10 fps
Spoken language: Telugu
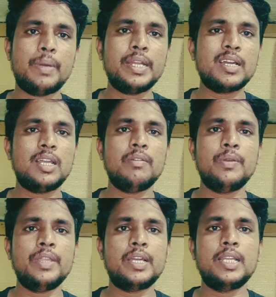పంటకాల
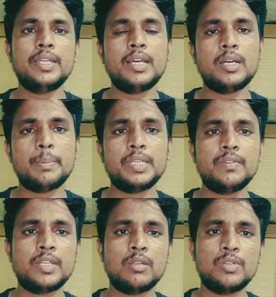వ్యవధి కలిగిన పత్తి
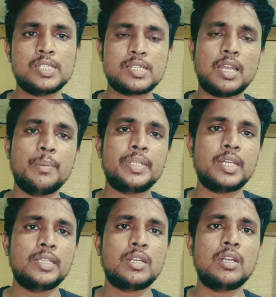విత్తనాల గురించి చాలా మంది
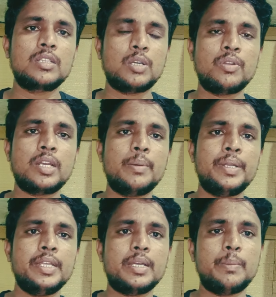రైతులు అడుగుతా ఉన్నారు
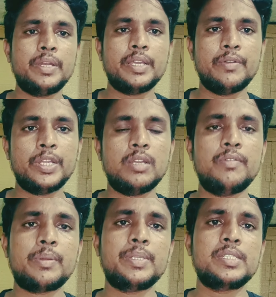కాబట్టి కంప్లీట్ గా వీడియోలో
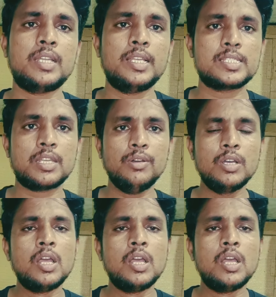ఇన్ఫర్మేషన్ తెలియజేస్తాను